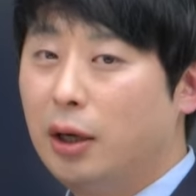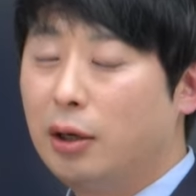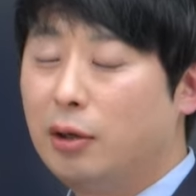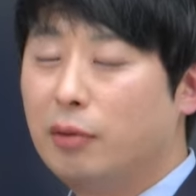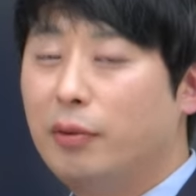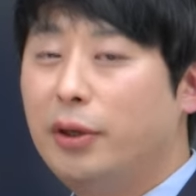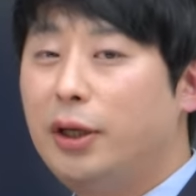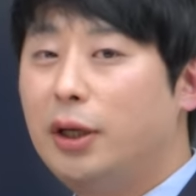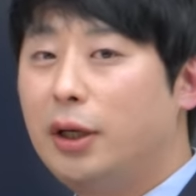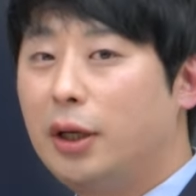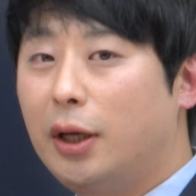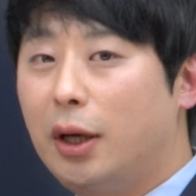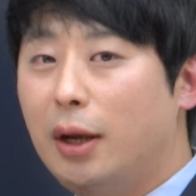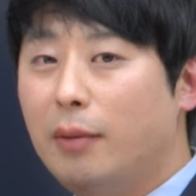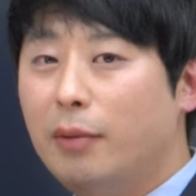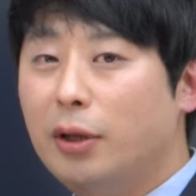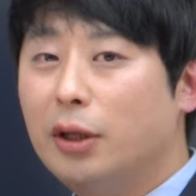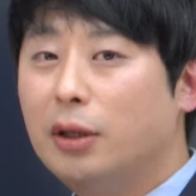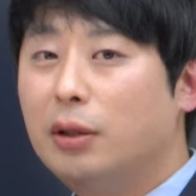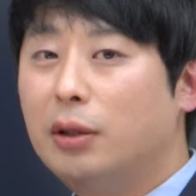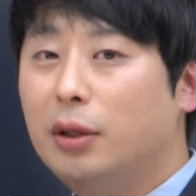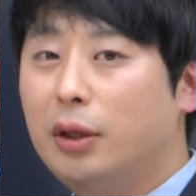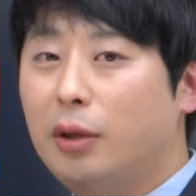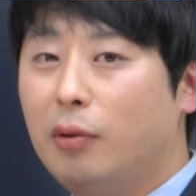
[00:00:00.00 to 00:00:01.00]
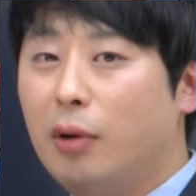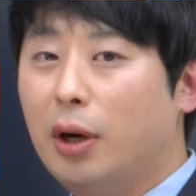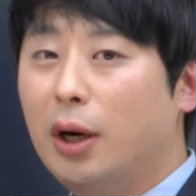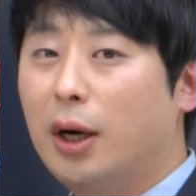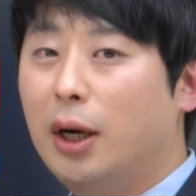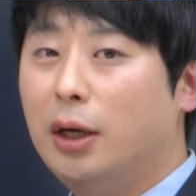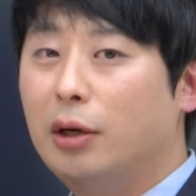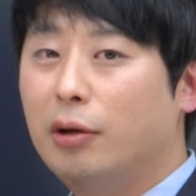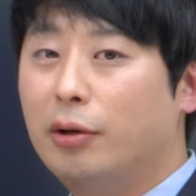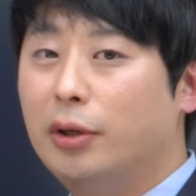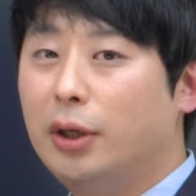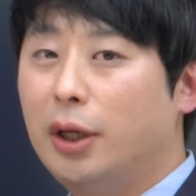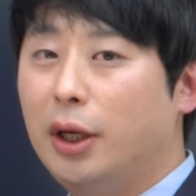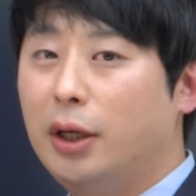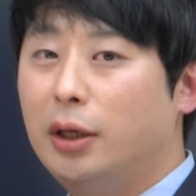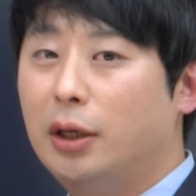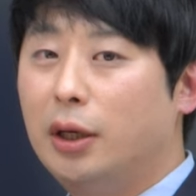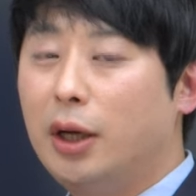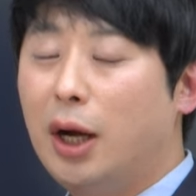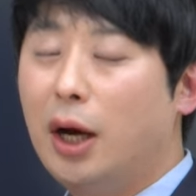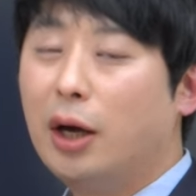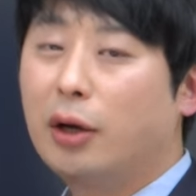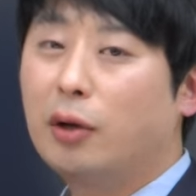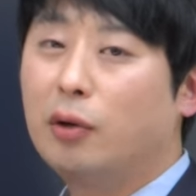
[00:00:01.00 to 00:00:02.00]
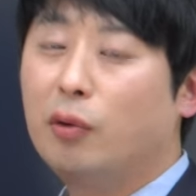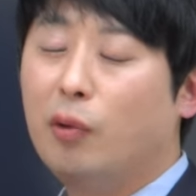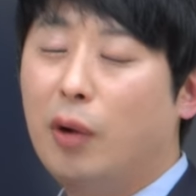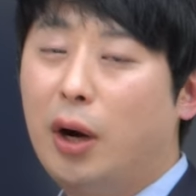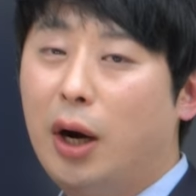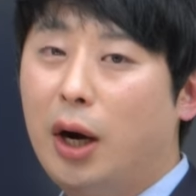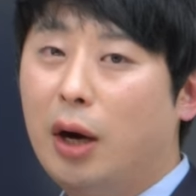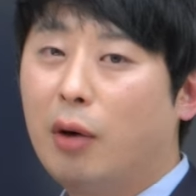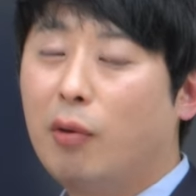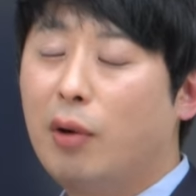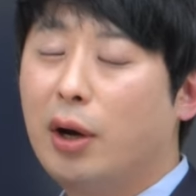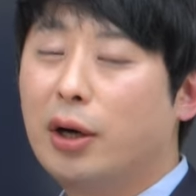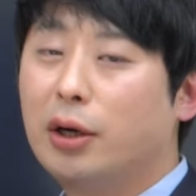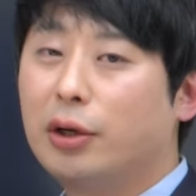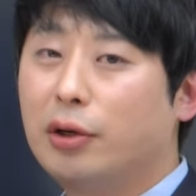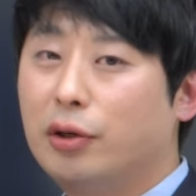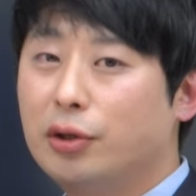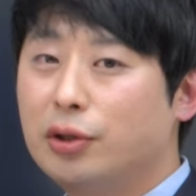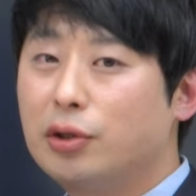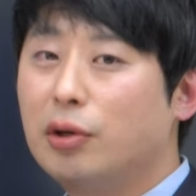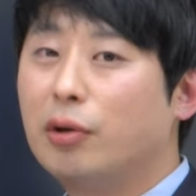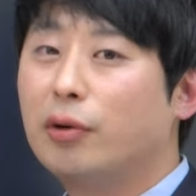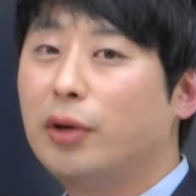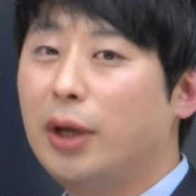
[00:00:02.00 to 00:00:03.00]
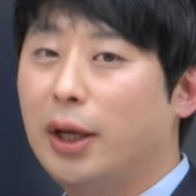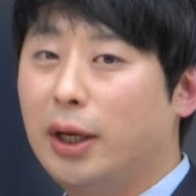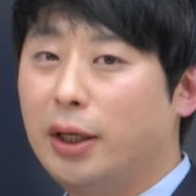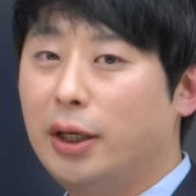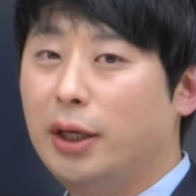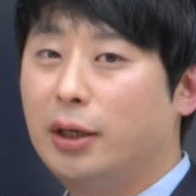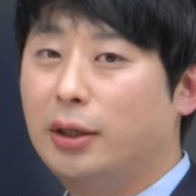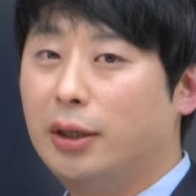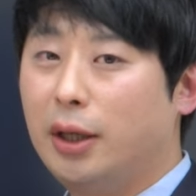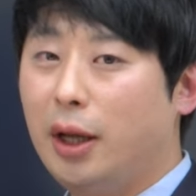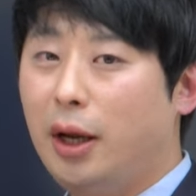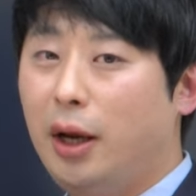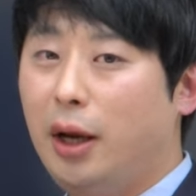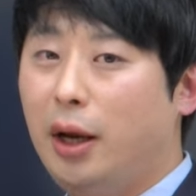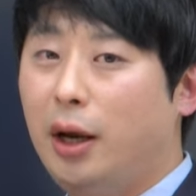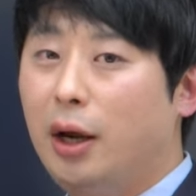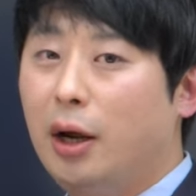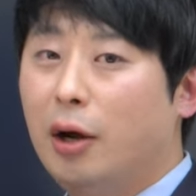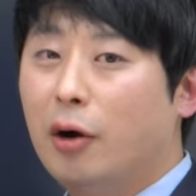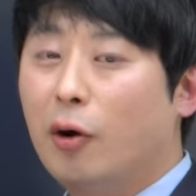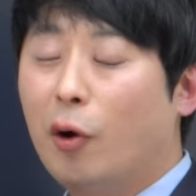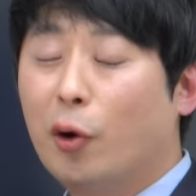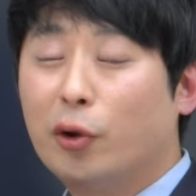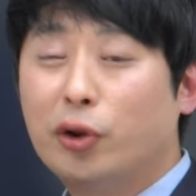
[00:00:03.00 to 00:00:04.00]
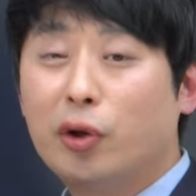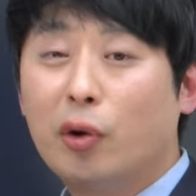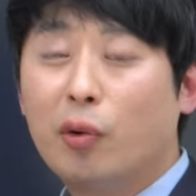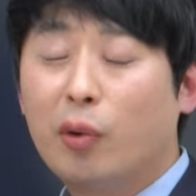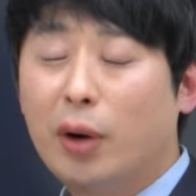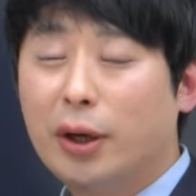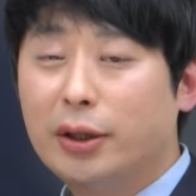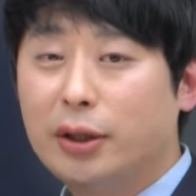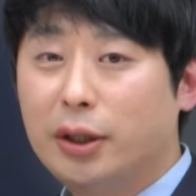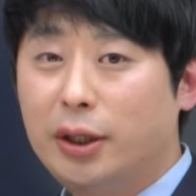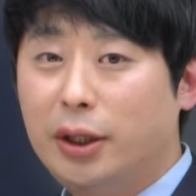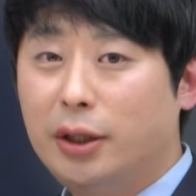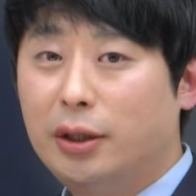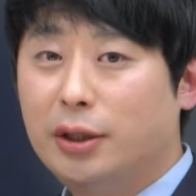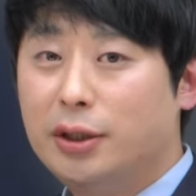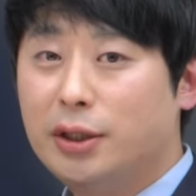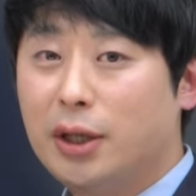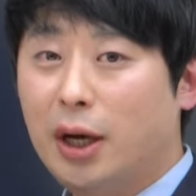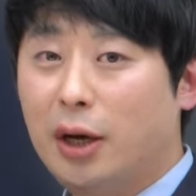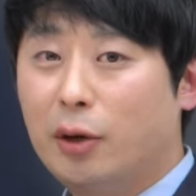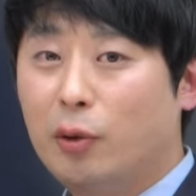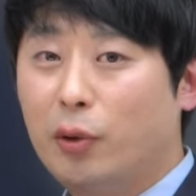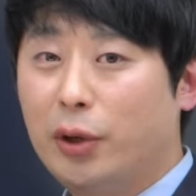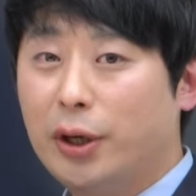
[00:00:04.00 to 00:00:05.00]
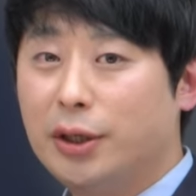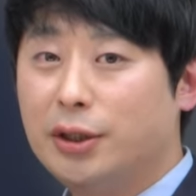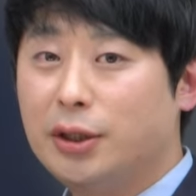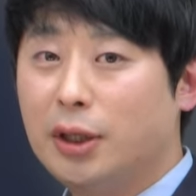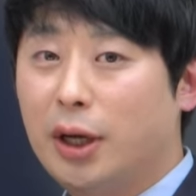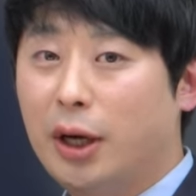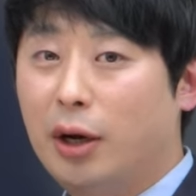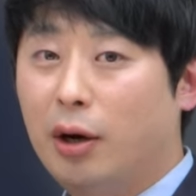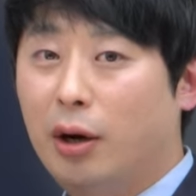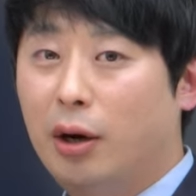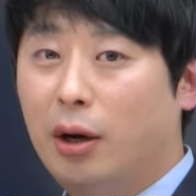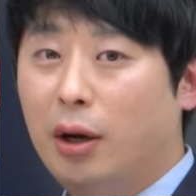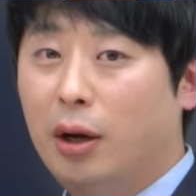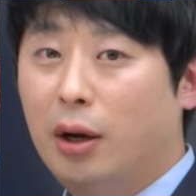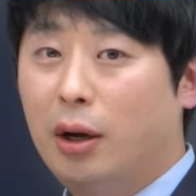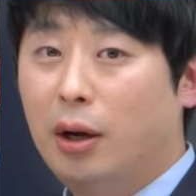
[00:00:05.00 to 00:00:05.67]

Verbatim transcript: 그러면 이 케미스트리와 관련돼 있는 학교와 학과를 결정돼야 되는데 어떤 과들이 있는지 알고 계시나요?